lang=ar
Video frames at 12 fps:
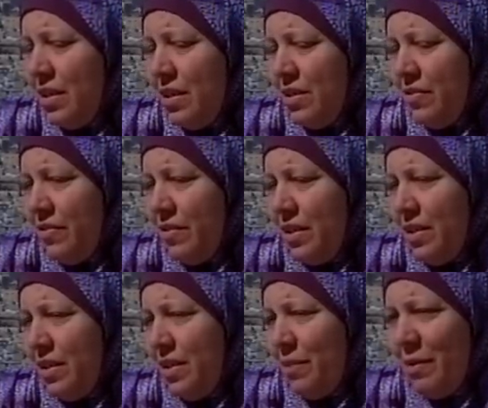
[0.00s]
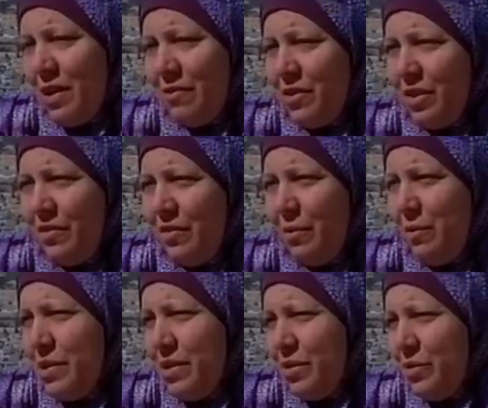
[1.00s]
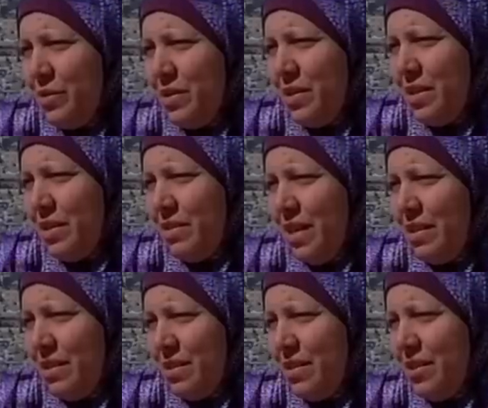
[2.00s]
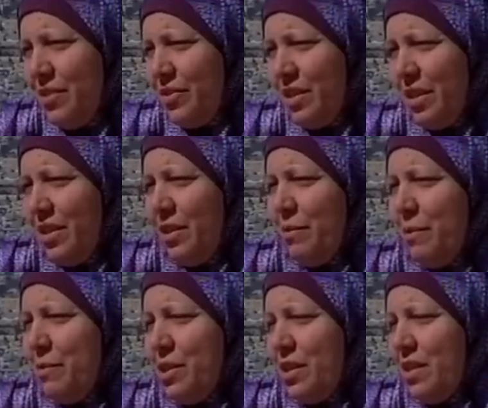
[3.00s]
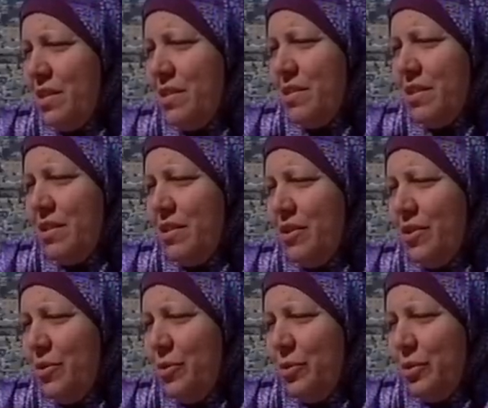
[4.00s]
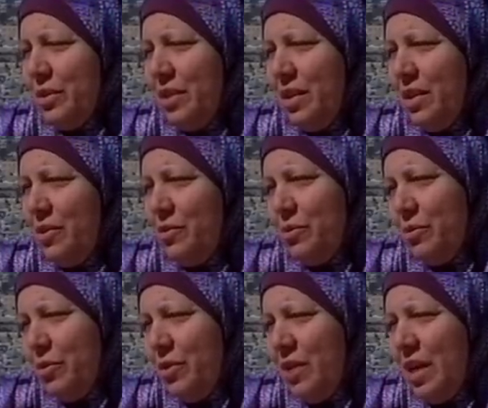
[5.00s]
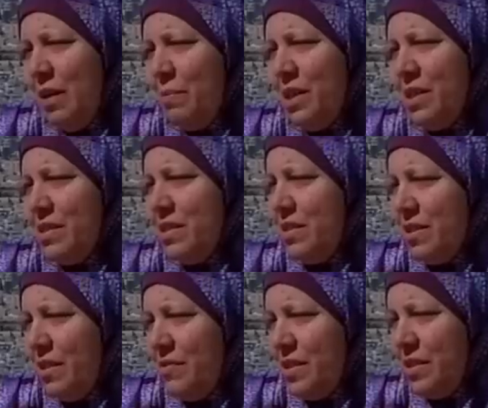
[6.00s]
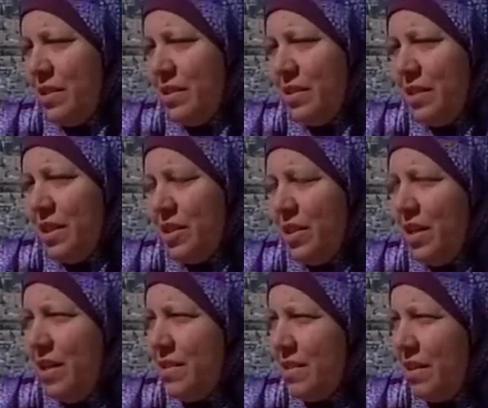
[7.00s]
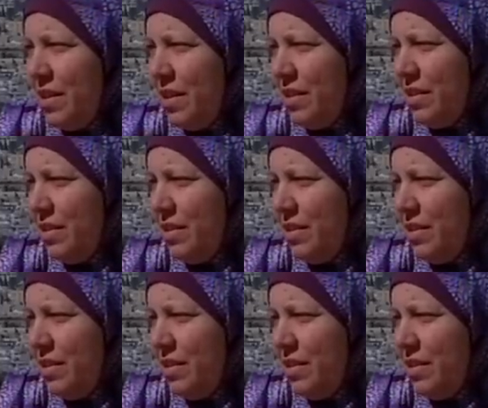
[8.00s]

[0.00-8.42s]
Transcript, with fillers: فانا بعرفش كيف لبست ونزلت حتى استنيت تحت لبين ما شغل السياره وطلع ورحنا على المدرسه نستفسر ايش اللي حصل يعني